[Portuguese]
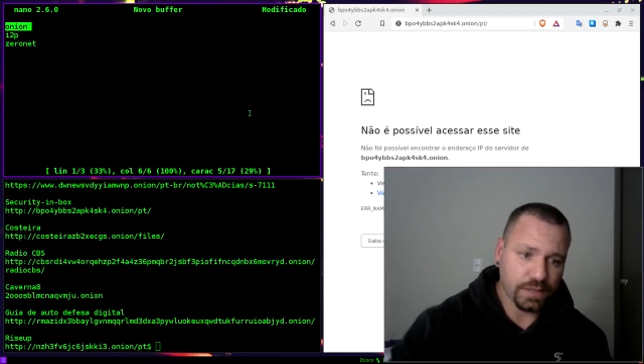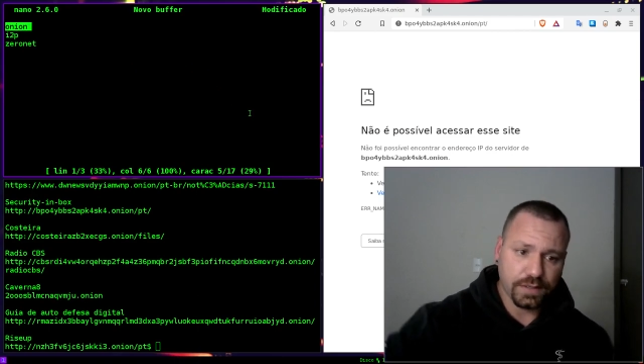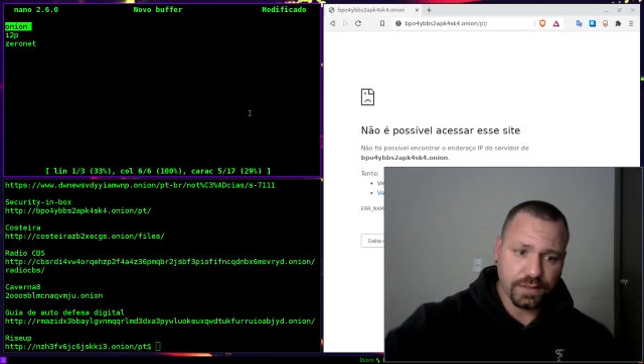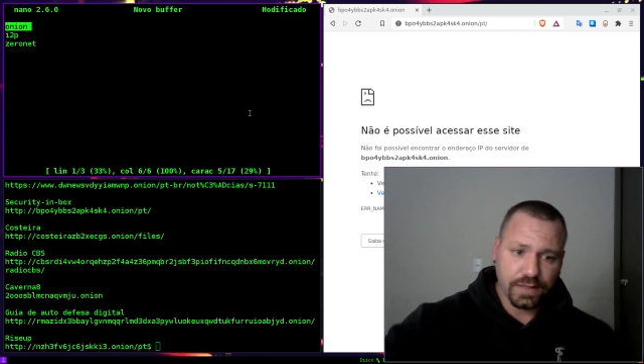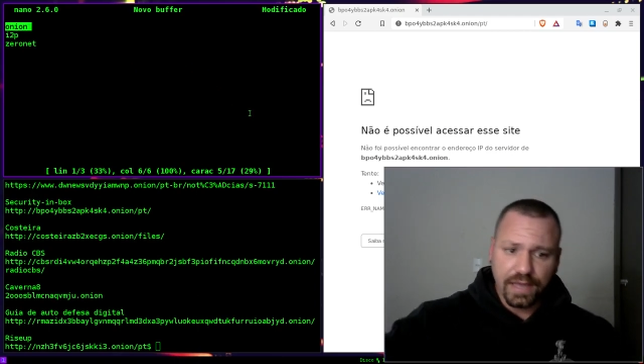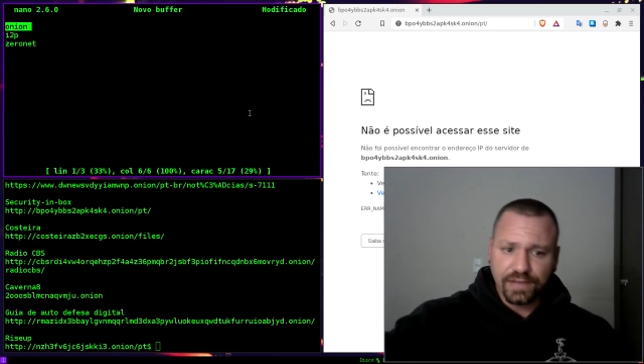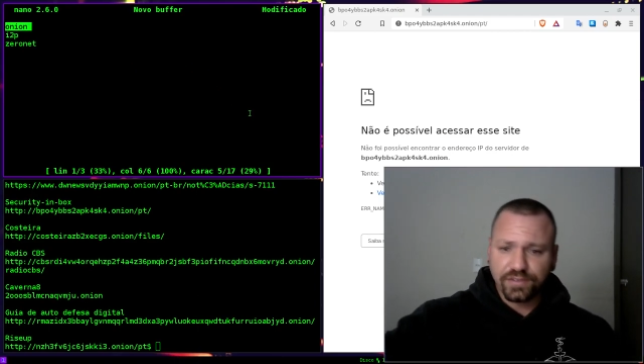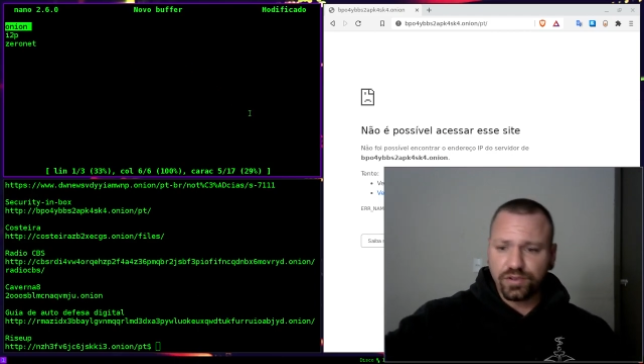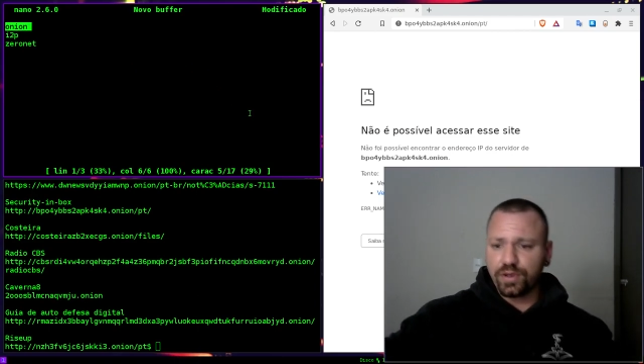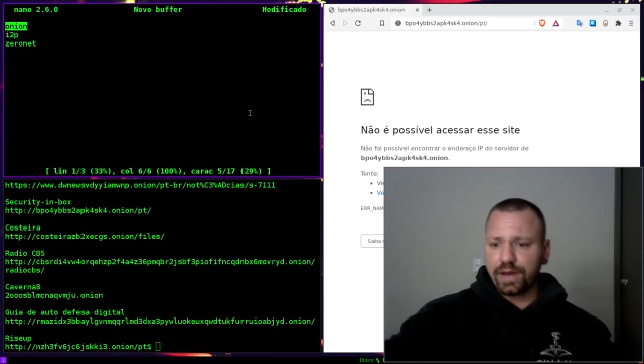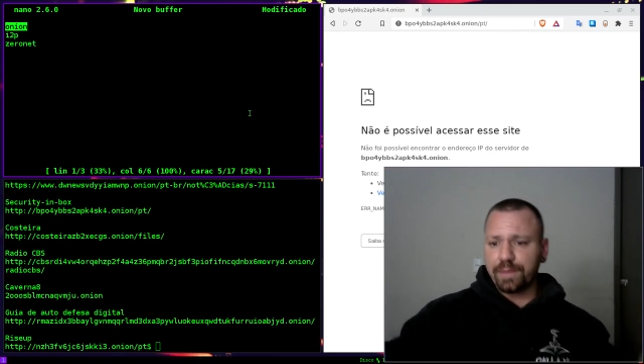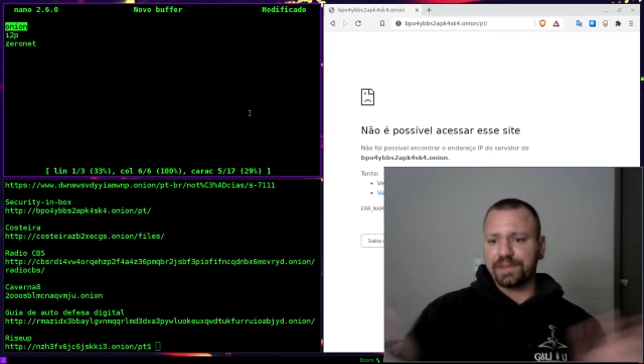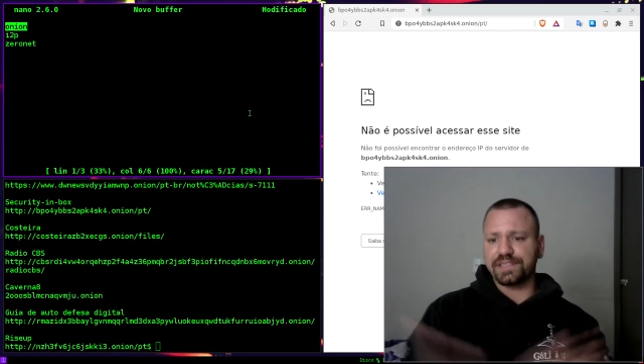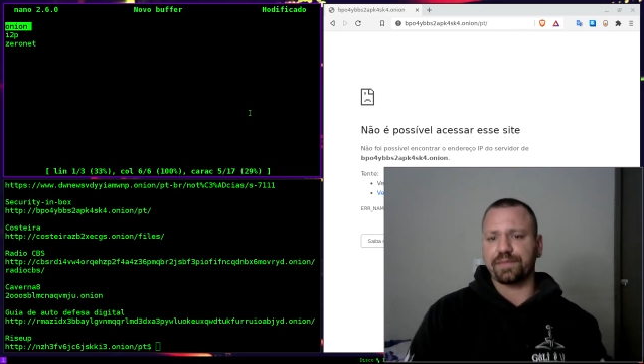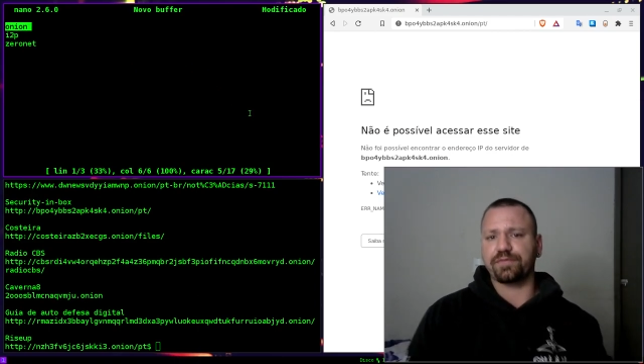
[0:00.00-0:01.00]
E é isso que eu queria
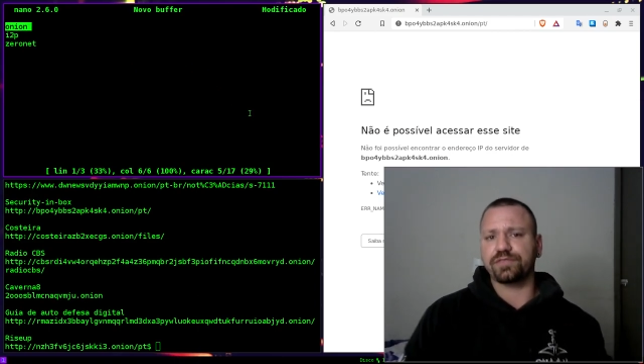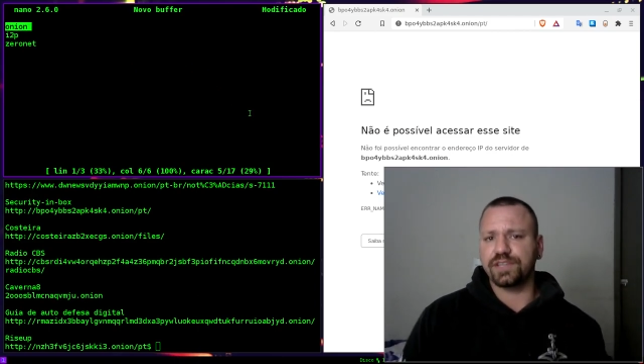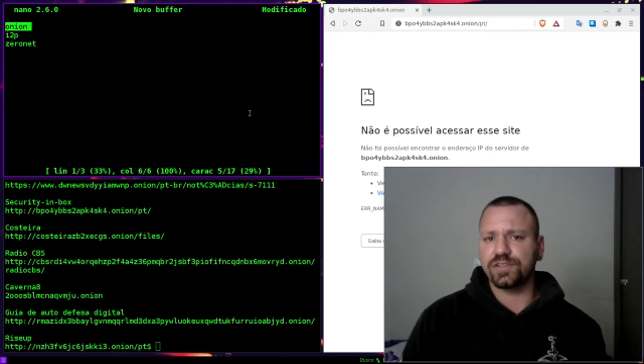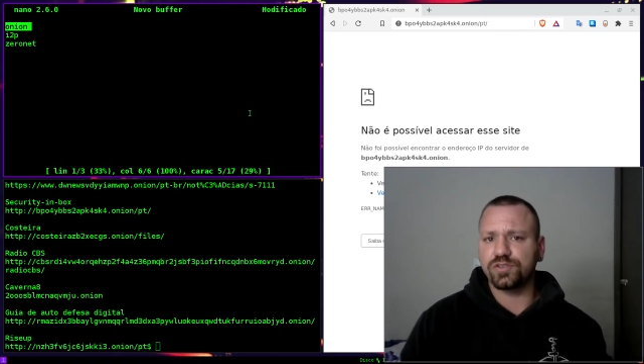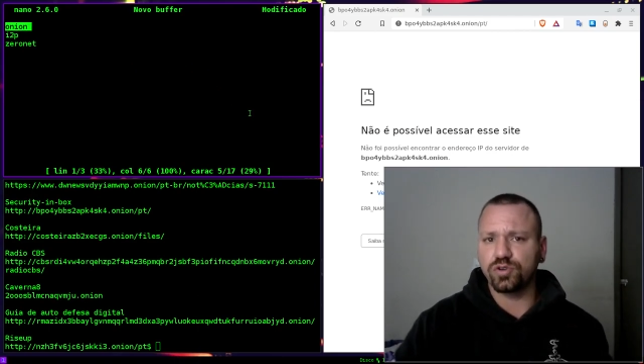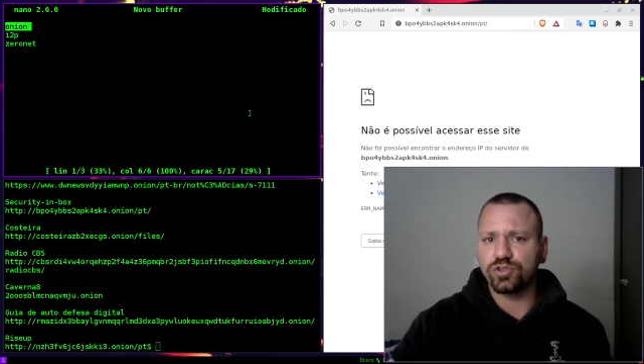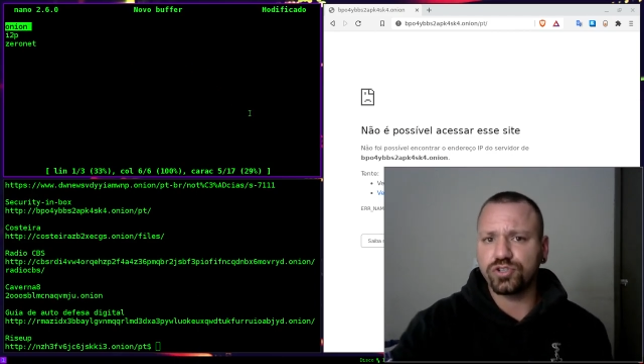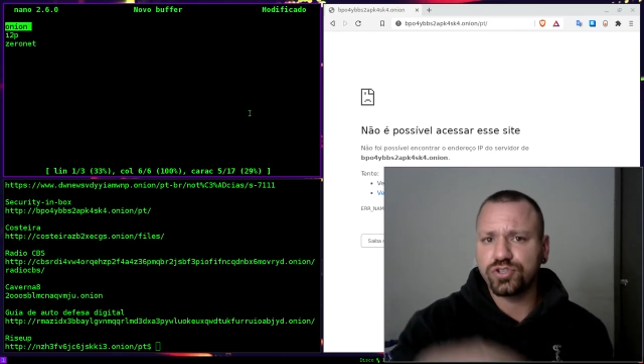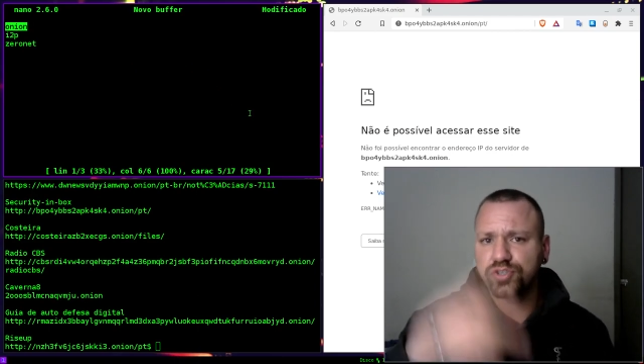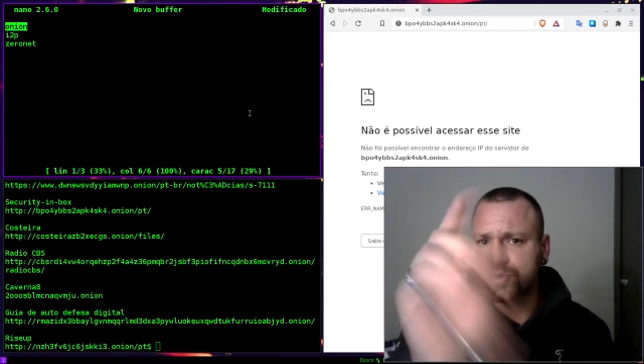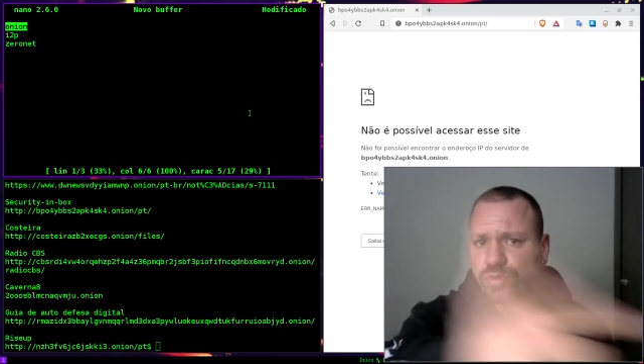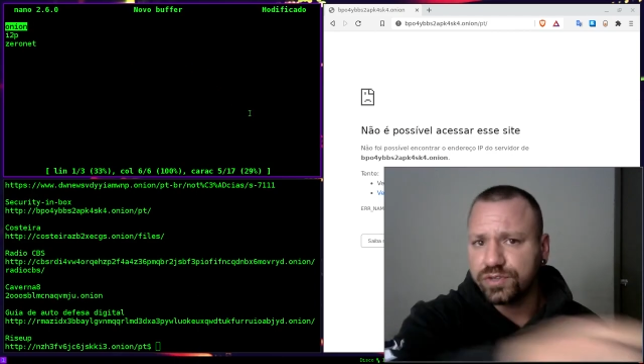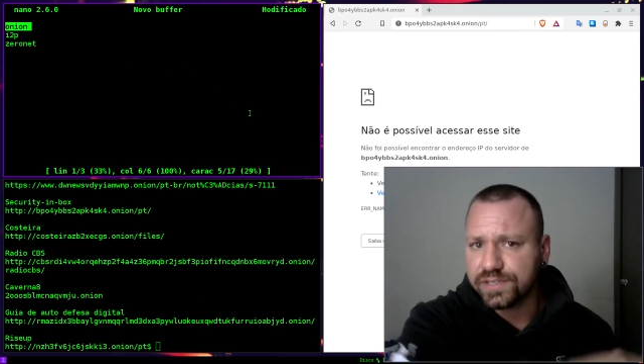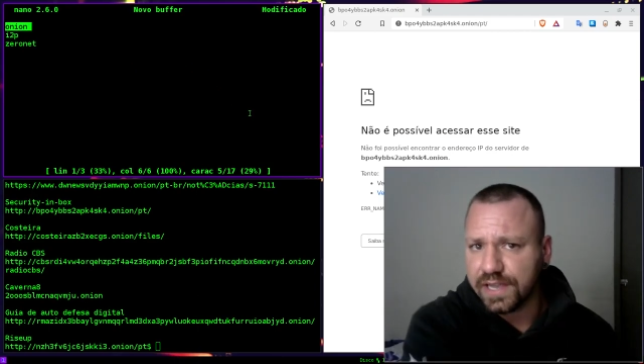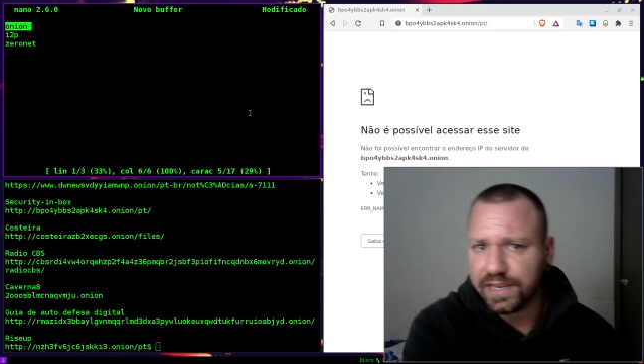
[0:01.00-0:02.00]
passar para vocês hoje,
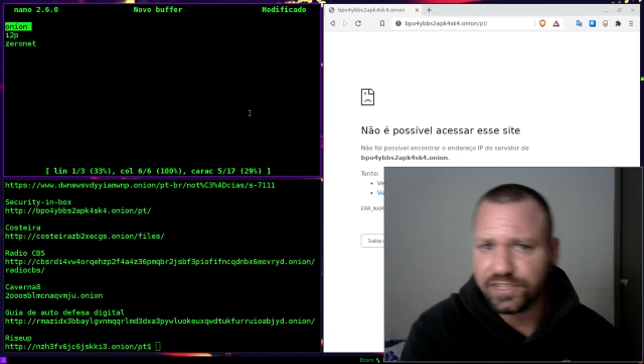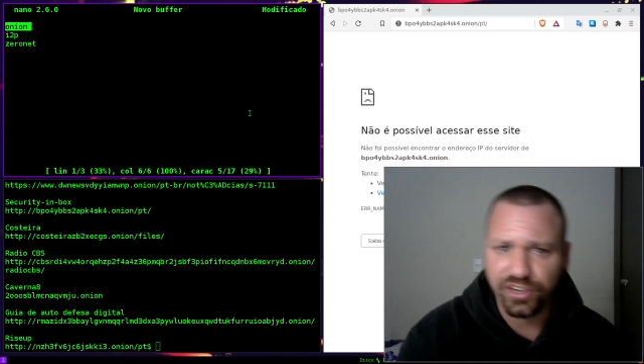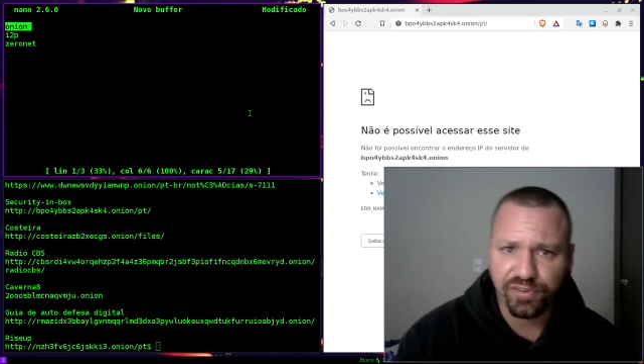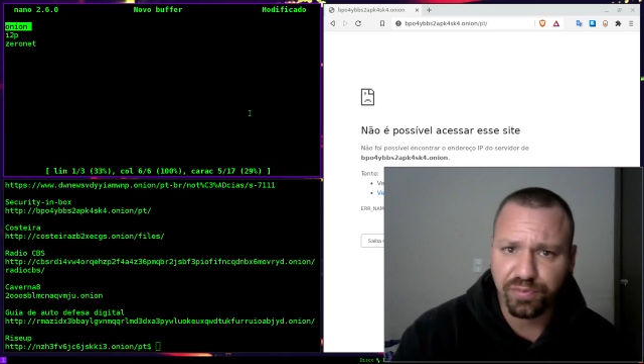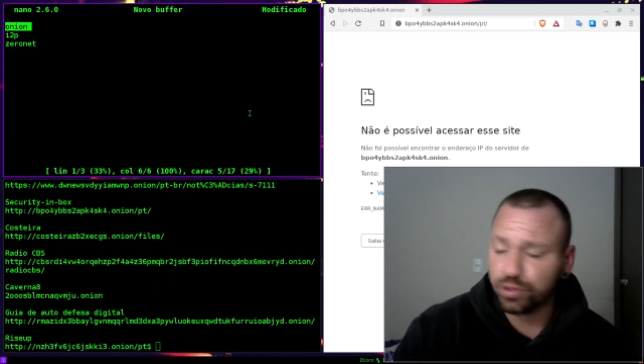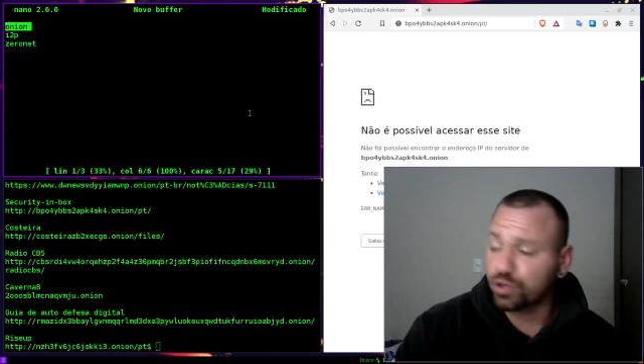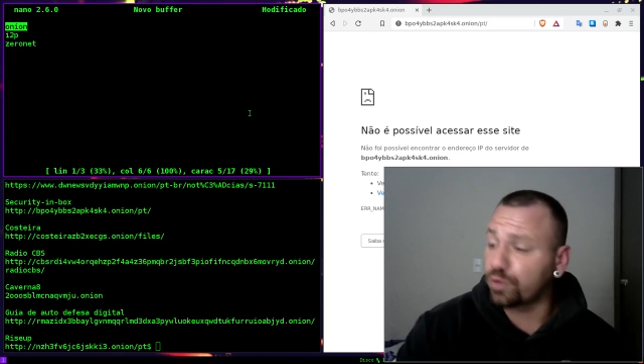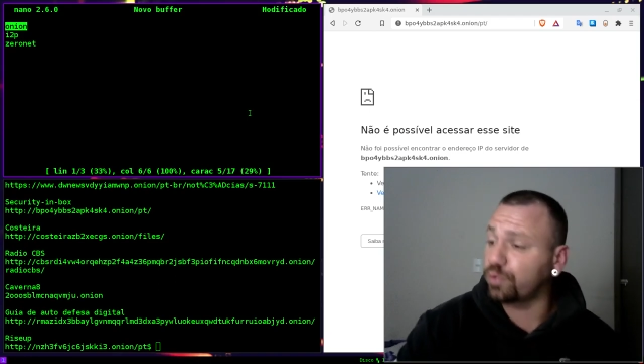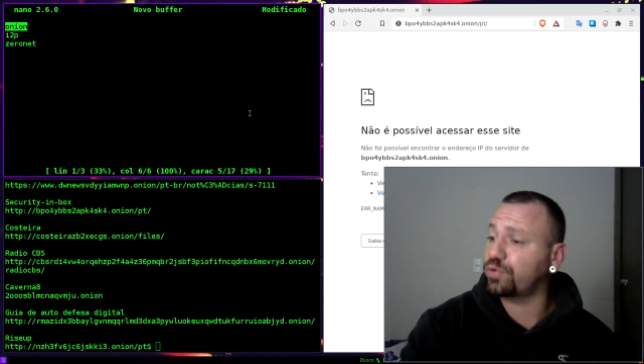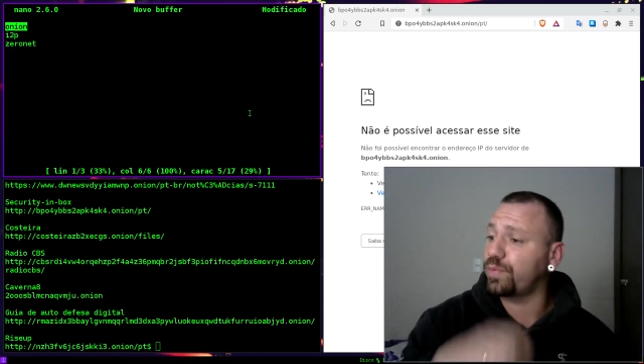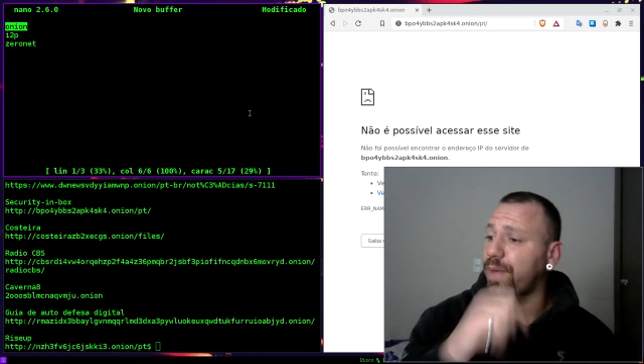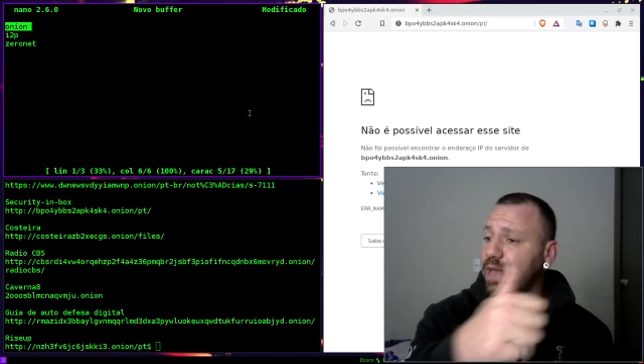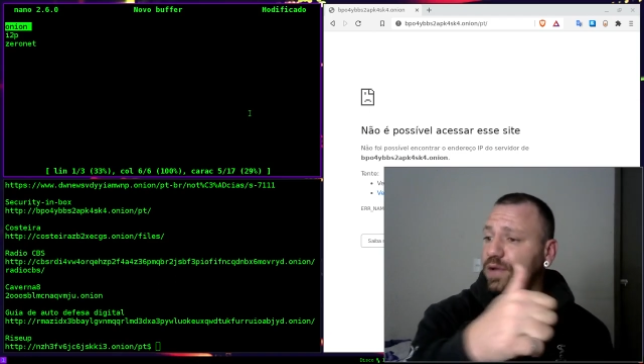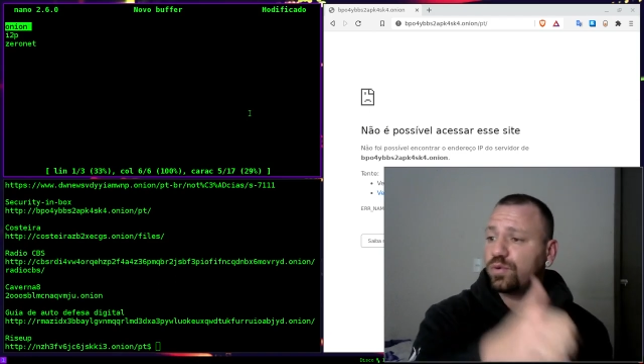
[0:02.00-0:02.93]
cursoslecjeff.com.br,